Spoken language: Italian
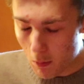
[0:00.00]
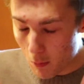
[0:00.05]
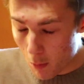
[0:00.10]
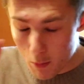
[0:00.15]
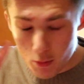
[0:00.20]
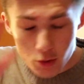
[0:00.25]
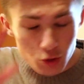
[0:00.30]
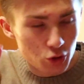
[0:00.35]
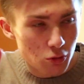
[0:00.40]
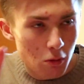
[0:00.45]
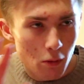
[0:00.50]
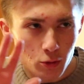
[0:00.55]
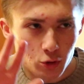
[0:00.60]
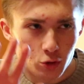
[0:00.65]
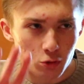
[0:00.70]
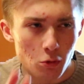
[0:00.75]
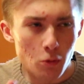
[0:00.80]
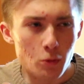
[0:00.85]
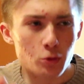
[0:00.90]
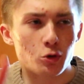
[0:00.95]
Momento,
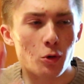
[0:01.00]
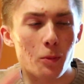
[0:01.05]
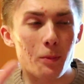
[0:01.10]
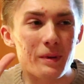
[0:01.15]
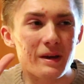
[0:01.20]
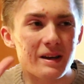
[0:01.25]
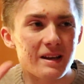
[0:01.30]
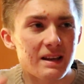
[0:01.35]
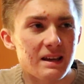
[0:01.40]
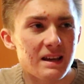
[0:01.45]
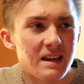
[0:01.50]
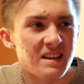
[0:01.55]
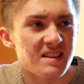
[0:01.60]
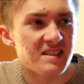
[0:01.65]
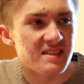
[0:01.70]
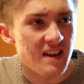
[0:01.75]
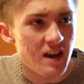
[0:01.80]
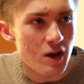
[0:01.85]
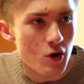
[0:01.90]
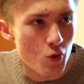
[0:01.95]
momento, momento, perché
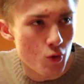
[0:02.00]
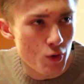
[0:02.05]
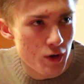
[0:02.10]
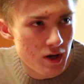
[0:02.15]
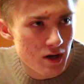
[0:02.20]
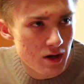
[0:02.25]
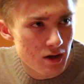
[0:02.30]
sei qui?